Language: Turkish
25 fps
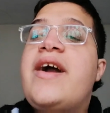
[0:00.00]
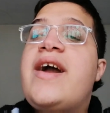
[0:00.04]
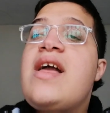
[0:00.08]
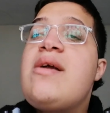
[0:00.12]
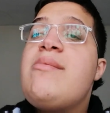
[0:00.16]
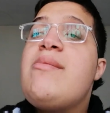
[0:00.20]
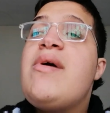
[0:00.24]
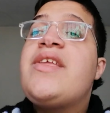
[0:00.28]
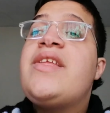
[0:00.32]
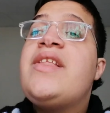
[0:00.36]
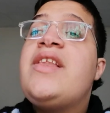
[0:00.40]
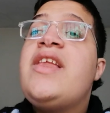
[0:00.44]

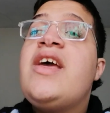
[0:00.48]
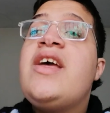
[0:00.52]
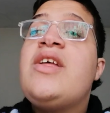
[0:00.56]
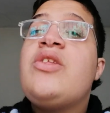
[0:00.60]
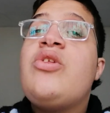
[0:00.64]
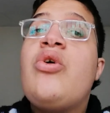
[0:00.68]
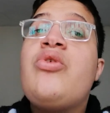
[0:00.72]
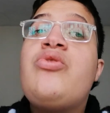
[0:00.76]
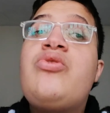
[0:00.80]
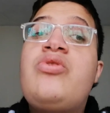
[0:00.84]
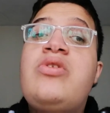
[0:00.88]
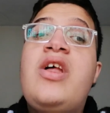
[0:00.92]

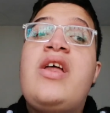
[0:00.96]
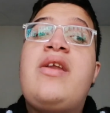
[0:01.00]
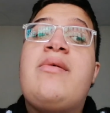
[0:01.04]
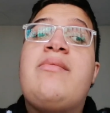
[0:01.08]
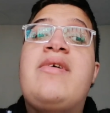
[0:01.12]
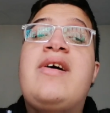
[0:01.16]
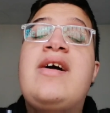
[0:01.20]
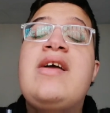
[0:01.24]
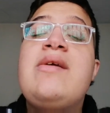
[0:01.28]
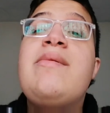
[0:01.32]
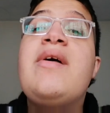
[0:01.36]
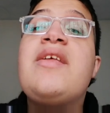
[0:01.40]
Kıymetli
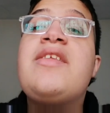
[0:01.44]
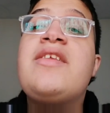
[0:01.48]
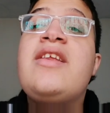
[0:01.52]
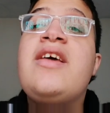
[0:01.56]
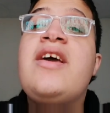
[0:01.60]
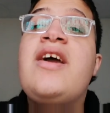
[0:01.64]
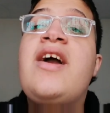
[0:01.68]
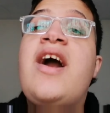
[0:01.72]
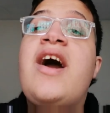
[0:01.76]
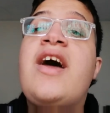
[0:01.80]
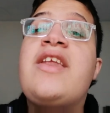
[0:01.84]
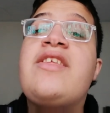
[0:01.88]
dostlarım,
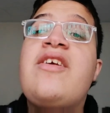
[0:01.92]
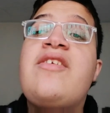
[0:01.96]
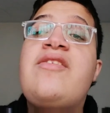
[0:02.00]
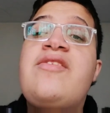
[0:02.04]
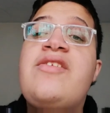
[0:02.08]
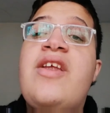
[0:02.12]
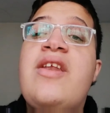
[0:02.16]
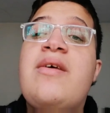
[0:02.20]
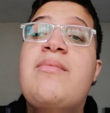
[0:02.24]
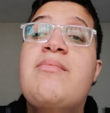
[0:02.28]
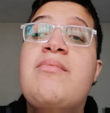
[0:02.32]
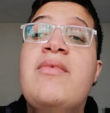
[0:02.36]
kıymetli
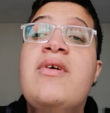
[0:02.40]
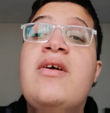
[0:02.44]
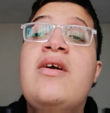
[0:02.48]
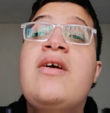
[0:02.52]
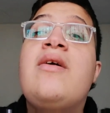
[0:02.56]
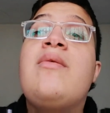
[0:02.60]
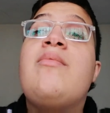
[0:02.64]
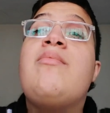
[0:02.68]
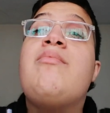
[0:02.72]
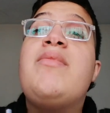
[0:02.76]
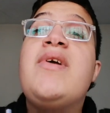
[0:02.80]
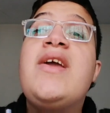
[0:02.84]
kardeşlerim,
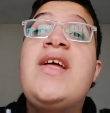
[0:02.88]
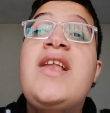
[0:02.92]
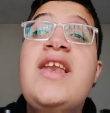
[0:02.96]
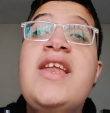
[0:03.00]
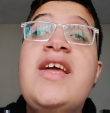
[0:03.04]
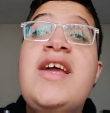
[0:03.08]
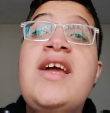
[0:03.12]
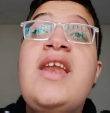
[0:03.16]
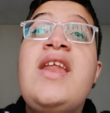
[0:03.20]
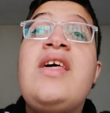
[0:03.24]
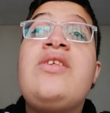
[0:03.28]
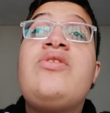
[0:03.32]

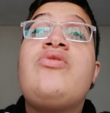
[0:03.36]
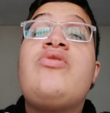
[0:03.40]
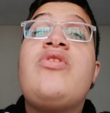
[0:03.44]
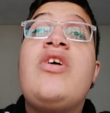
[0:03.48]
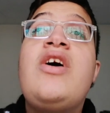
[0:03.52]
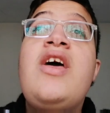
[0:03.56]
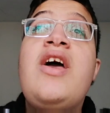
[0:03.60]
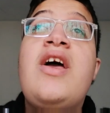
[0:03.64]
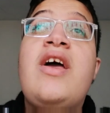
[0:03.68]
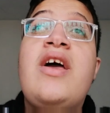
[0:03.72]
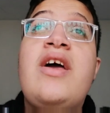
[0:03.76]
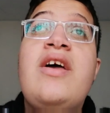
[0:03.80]
bildiğiniz
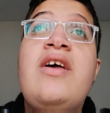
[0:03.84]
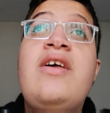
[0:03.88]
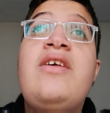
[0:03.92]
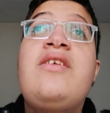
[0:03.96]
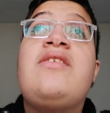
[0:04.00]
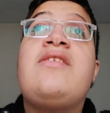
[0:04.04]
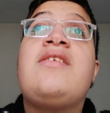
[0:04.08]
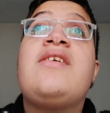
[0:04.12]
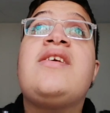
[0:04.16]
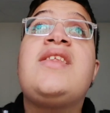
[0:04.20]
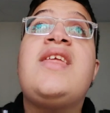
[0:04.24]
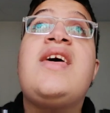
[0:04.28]
üzere
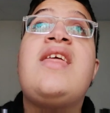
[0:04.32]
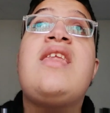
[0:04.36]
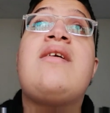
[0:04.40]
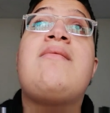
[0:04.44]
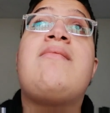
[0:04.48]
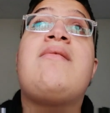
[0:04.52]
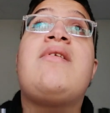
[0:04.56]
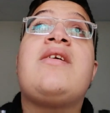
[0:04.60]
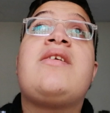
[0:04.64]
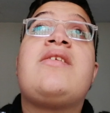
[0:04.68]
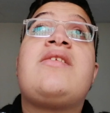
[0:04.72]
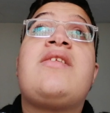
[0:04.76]

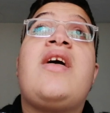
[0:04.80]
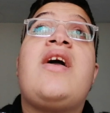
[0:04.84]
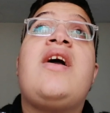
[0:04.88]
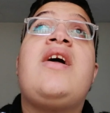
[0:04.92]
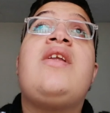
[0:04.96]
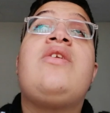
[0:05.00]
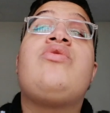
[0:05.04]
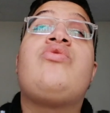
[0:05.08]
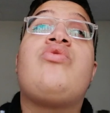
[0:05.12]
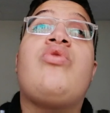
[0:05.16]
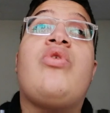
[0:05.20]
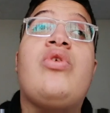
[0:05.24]
sizlerle birlikte
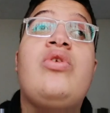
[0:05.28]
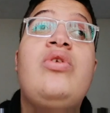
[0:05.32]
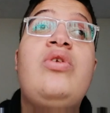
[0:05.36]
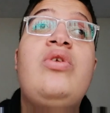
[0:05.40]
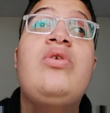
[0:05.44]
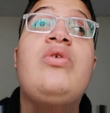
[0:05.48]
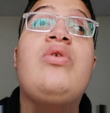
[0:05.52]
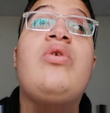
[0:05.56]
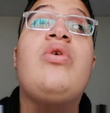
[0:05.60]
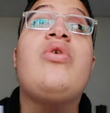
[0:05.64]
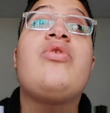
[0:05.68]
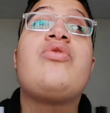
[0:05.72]
en son
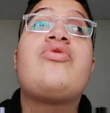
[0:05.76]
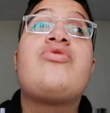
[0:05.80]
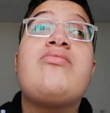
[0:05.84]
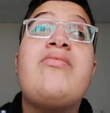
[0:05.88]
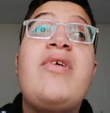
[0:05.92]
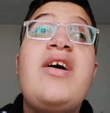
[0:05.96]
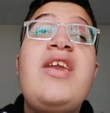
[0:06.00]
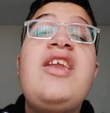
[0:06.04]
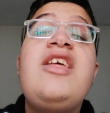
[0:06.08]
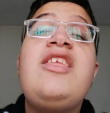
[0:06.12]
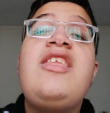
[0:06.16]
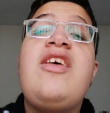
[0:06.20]

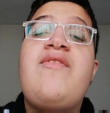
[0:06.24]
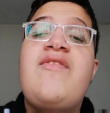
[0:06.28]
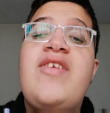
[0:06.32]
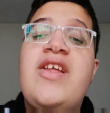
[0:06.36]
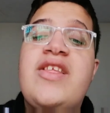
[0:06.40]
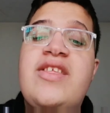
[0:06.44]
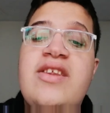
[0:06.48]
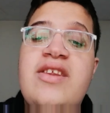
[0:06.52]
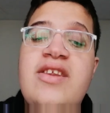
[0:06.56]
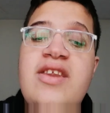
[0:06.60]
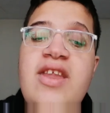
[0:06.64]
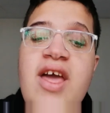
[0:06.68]
Osmanlı
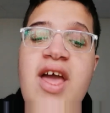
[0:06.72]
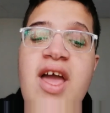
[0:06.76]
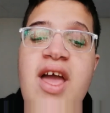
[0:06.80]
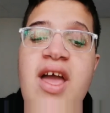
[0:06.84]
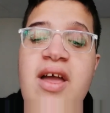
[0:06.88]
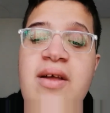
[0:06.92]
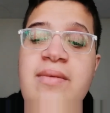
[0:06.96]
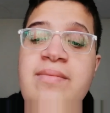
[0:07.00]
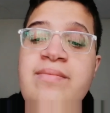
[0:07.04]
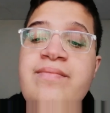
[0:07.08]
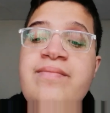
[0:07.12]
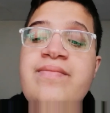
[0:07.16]

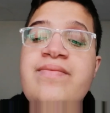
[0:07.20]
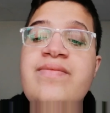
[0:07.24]
Devleti'nde